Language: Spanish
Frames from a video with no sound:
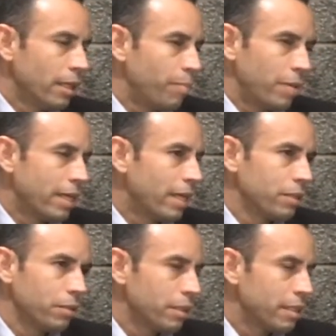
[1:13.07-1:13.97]

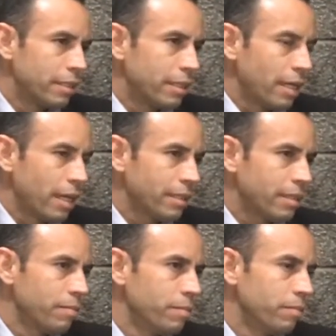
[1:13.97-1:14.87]
aplicando desde
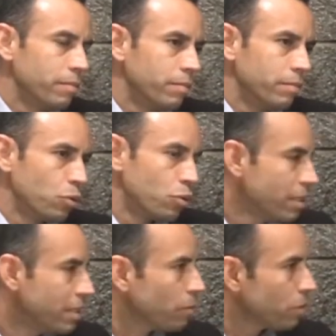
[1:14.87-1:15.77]
hace
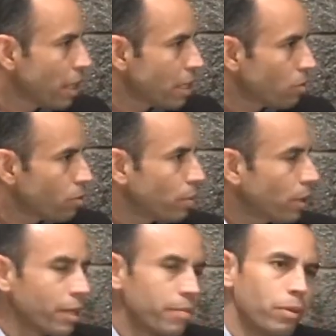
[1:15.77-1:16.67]
muchísimos años. Por
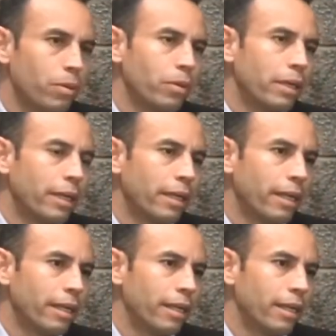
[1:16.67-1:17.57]
ejemplo, en
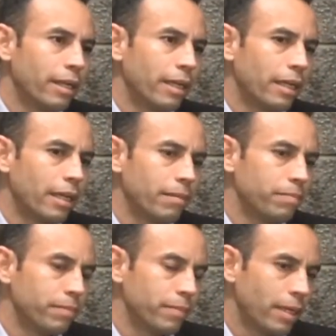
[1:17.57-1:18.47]
el, en el
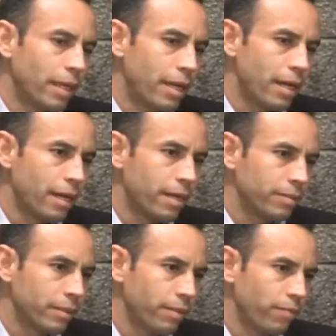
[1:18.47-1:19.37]

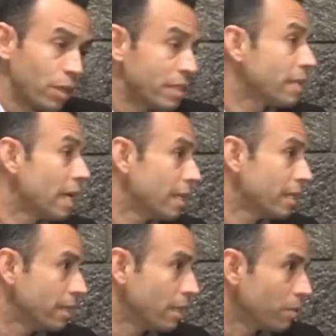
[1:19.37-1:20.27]
área eh,
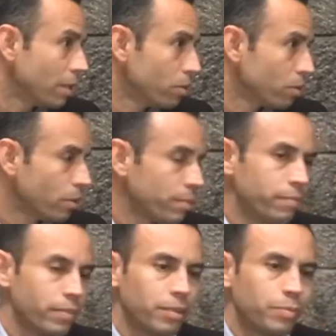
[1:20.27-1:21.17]
forestal en el cual yo soy
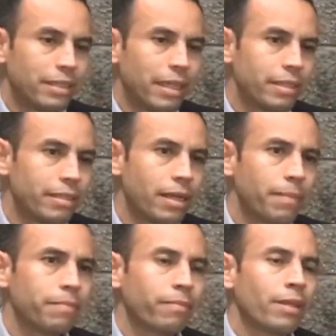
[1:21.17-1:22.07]

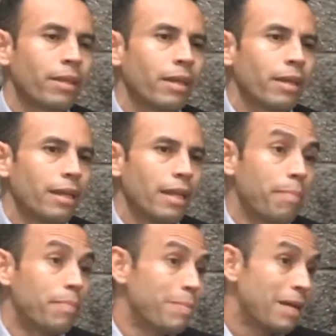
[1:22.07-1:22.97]
especialista,
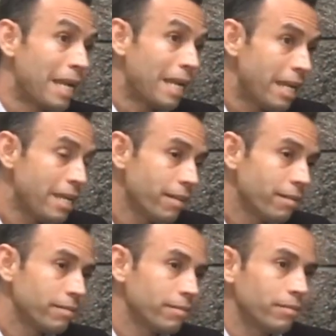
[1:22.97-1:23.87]
la primera ley
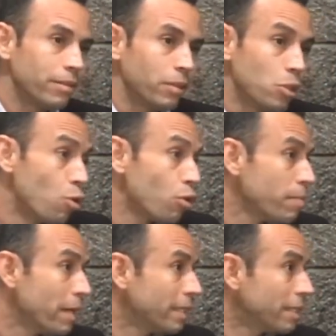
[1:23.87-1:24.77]

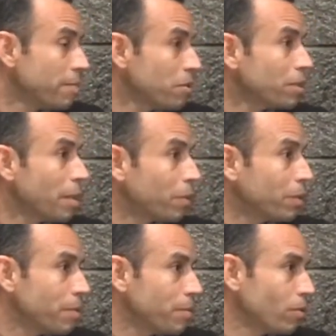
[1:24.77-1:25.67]
norma en términos de
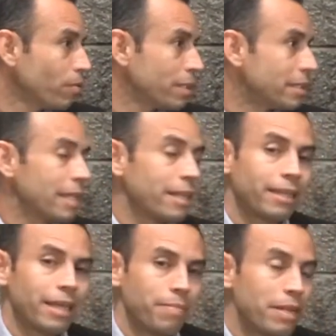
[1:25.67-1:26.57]
aprovechamiento forestal
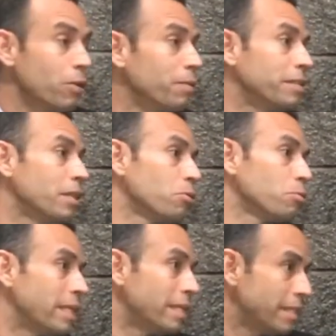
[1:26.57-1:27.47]
data de
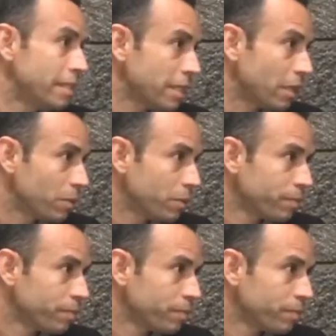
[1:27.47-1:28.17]
1925.